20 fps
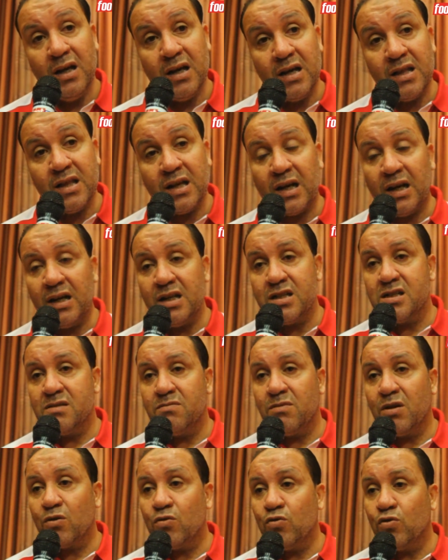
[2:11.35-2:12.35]
هذاك علاش
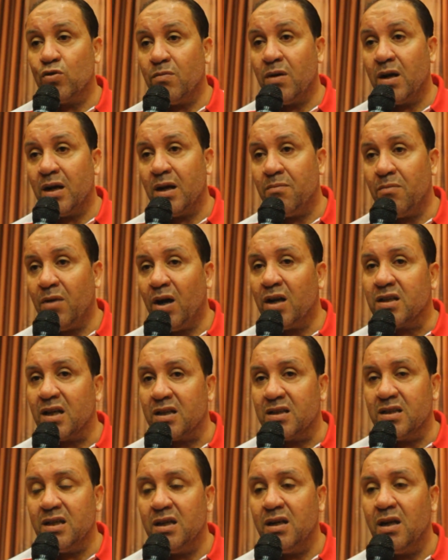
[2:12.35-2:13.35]
لازمنا نكونوا معنا
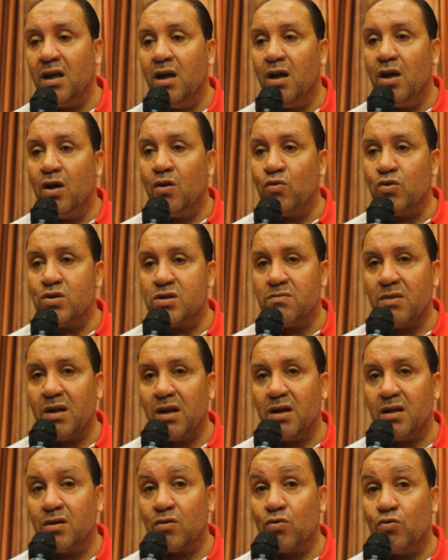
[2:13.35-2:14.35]
محتاطين
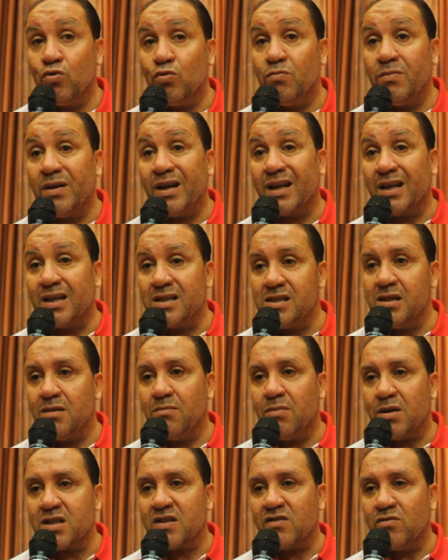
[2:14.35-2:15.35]
ولازمنا نكونوا مركزين
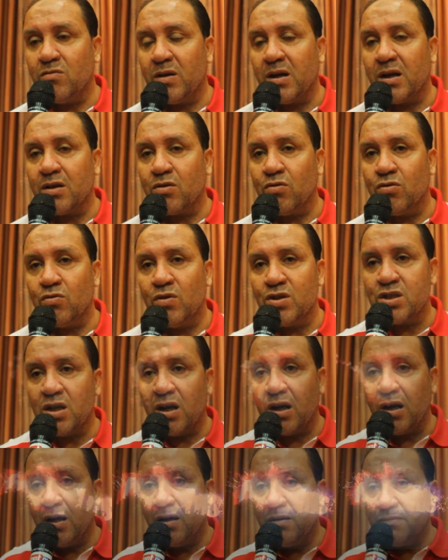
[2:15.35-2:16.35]
برشا في مباراه غدوه ان شاء
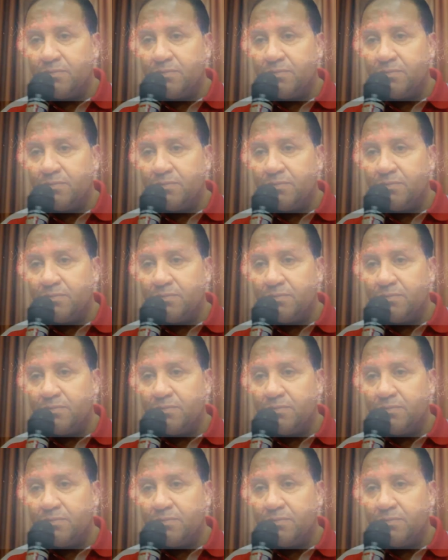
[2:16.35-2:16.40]
الله